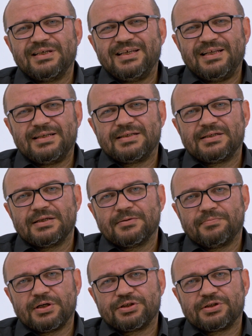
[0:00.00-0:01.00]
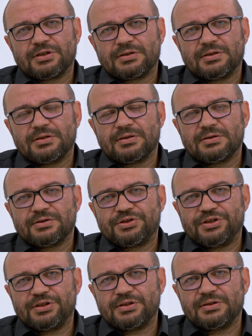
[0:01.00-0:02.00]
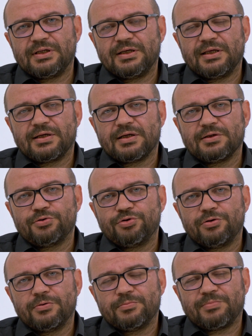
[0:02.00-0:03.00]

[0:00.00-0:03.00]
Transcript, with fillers: ilk başlıklı şiirinde yer alıyor.